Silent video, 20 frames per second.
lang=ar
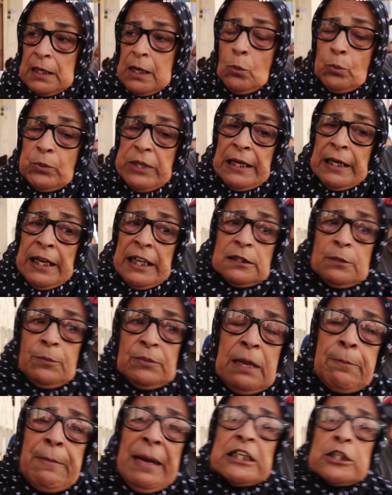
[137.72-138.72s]
والله العظيم
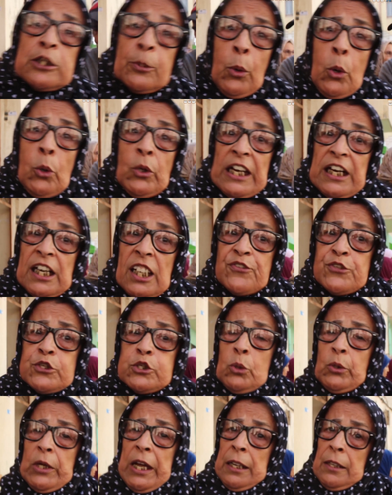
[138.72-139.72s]
ديما عذبونا
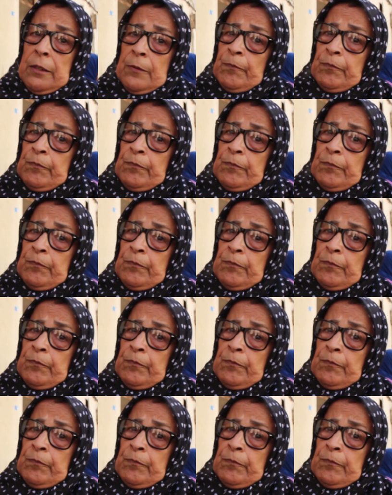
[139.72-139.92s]
كفصونا